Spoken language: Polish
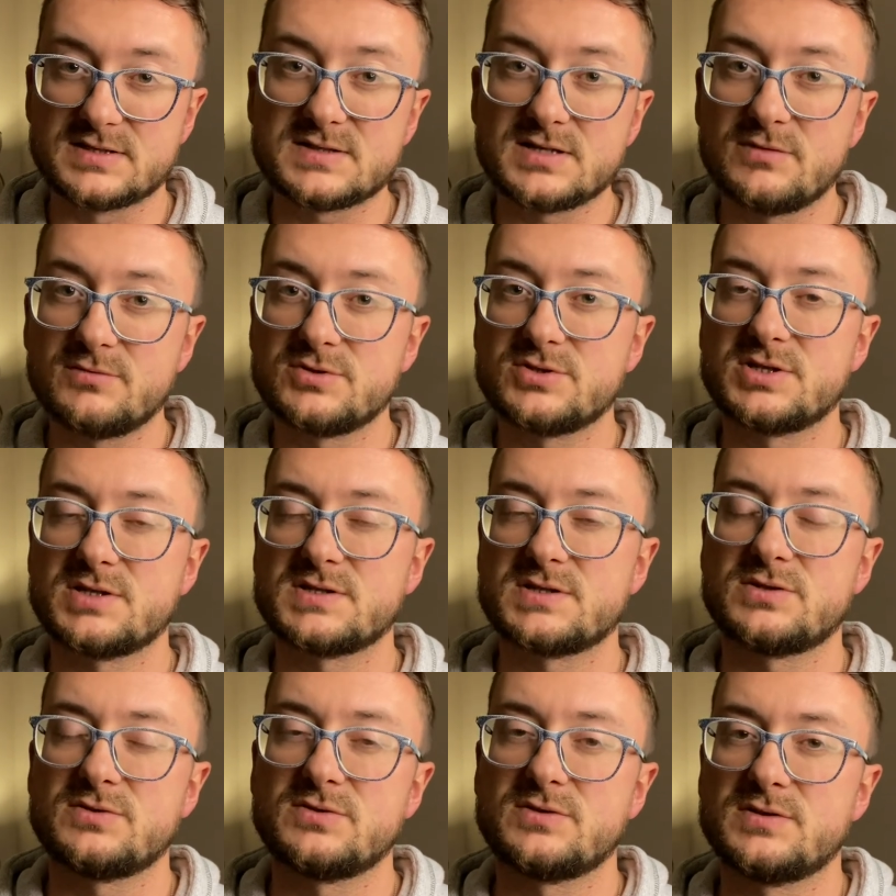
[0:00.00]
Cały
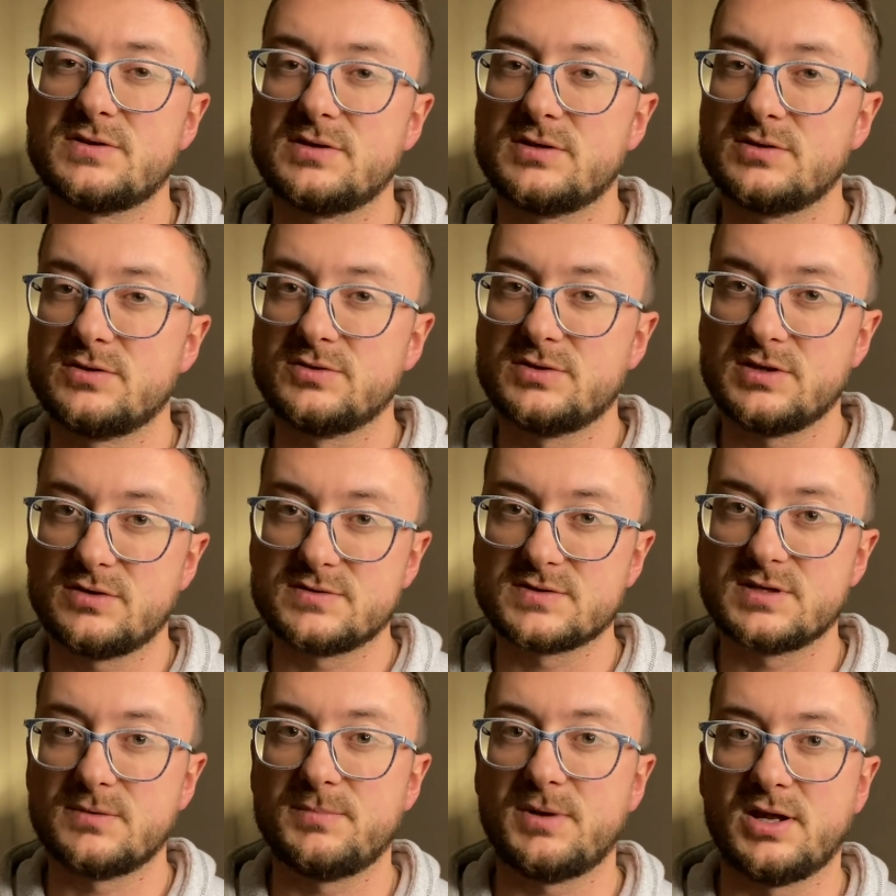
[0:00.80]
czas to do
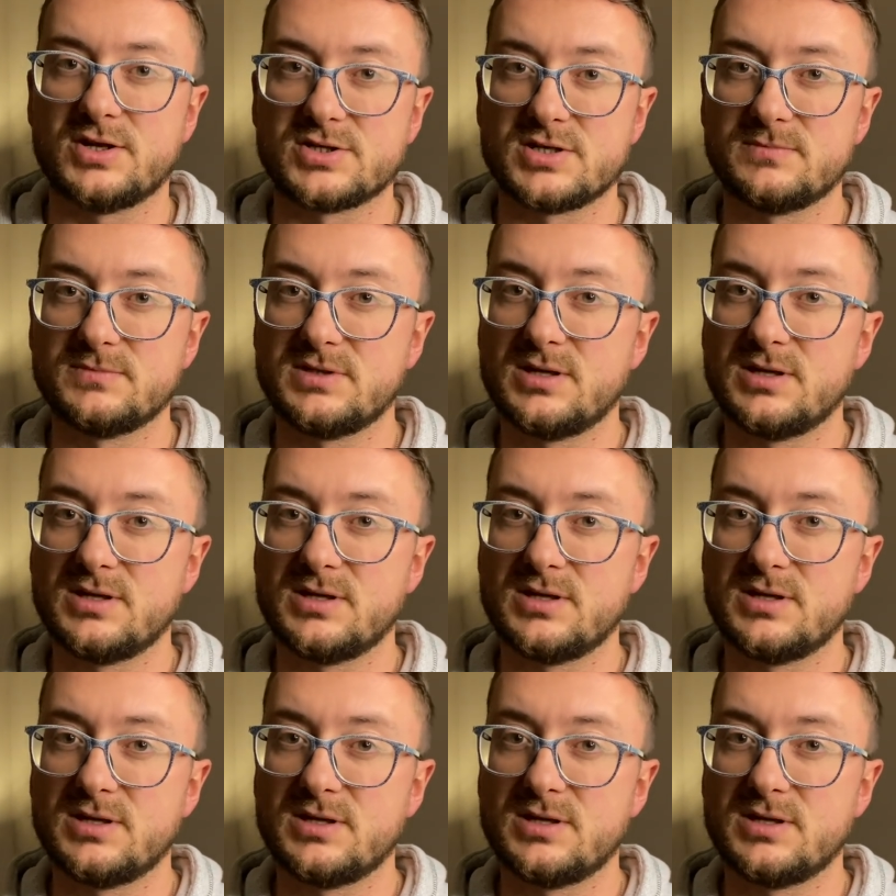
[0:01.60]
tego zapraszam.